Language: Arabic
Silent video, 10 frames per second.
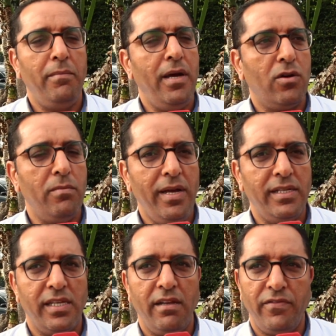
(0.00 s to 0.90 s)
معكم
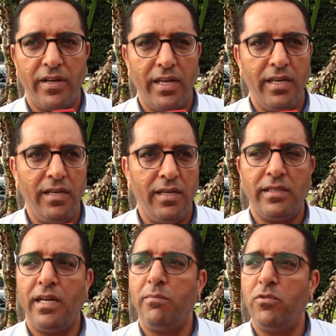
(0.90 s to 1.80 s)
حسن فرقي
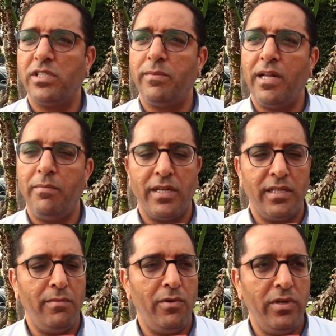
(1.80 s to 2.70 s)
اطار مختبر الامراض
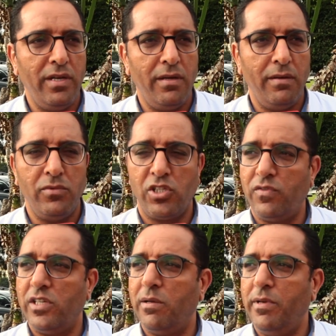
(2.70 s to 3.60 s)
الدمويه
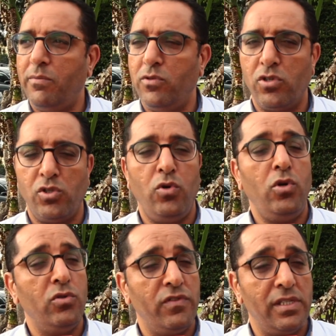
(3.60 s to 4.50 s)
مستشفى الجامعي ابن رشد
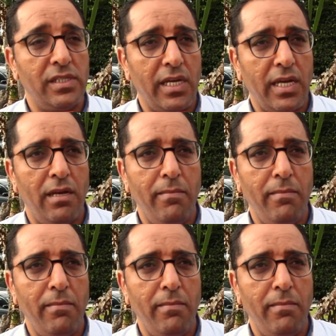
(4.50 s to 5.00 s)
وعضو في التنسيقيه